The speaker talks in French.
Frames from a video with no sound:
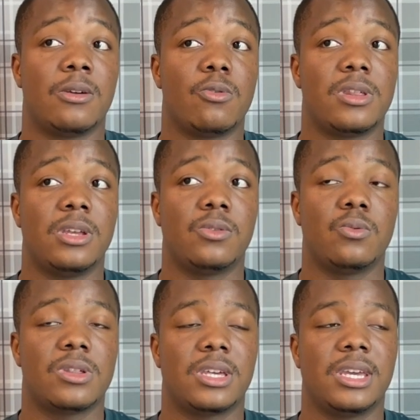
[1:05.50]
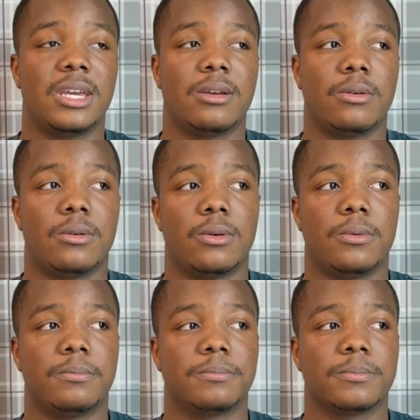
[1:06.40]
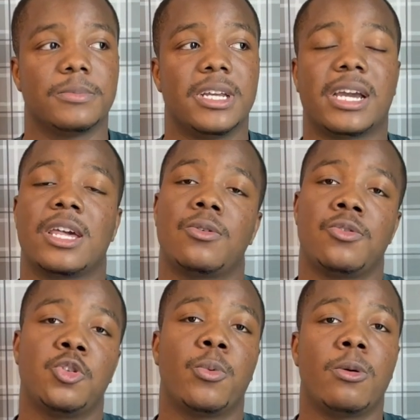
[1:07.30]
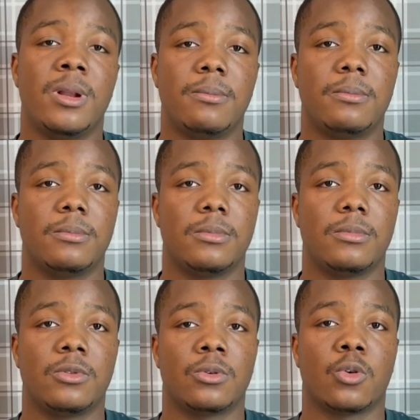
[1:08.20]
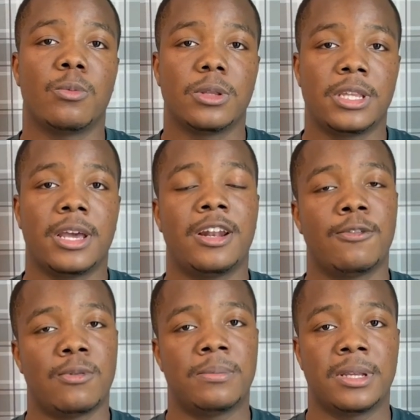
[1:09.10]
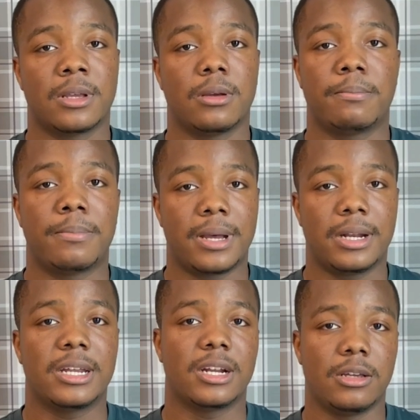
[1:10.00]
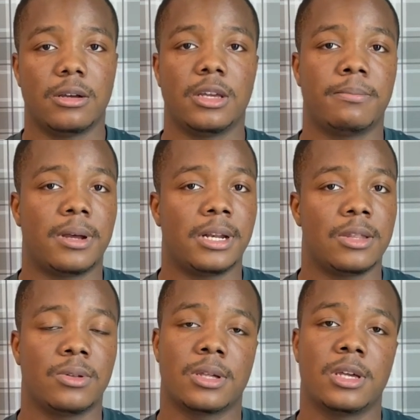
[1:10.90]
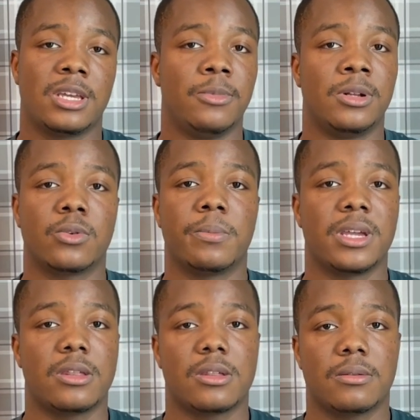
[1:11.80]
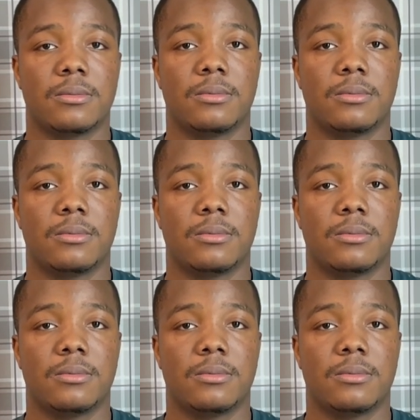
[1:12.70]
aussi tout ce qui est euh, résolution de problèmes, donc remonté à la fois peut-être par les clients et par les autres équipes de l'entreprise.